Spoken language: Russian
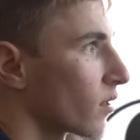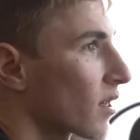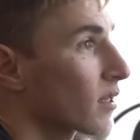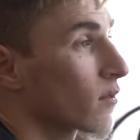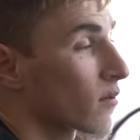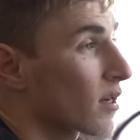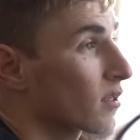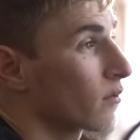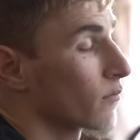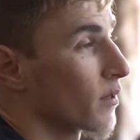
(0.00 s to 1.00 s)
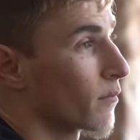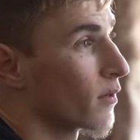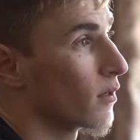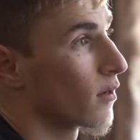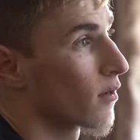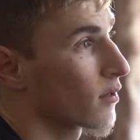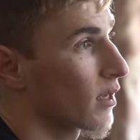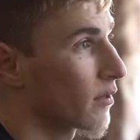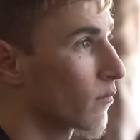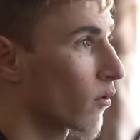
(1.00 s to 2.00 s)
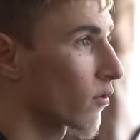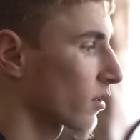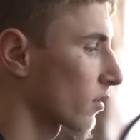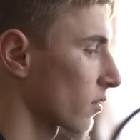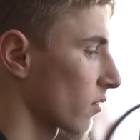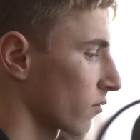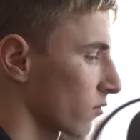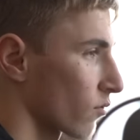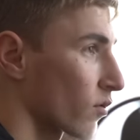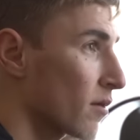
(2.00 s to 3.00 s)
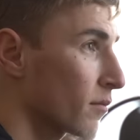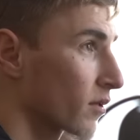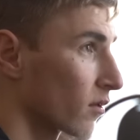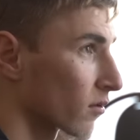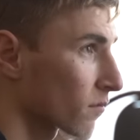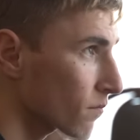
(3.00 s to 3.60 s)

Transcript: Ран, раны у меня боли, Я не мог это с руками делать.